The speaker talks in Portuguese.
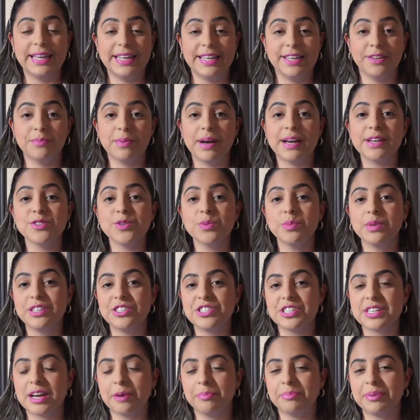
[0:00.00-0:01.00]
E mais uma
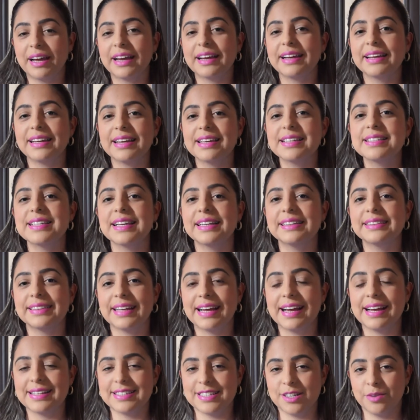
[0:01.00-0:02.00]
dica para
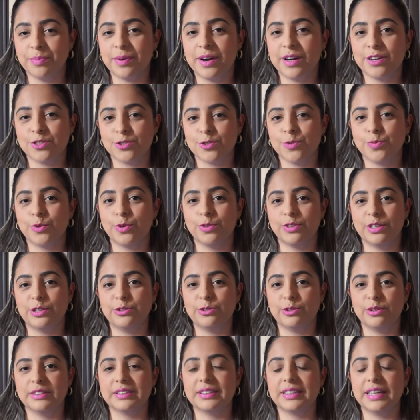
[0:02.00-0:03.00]
acrescentar essa parte do
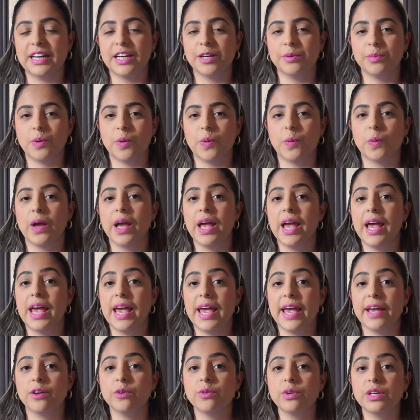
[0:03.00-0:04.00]
protetor térmico
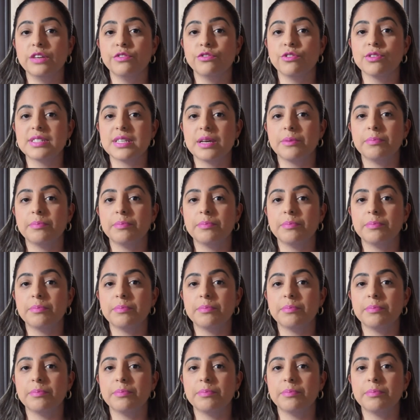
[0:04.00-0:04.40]
é com que você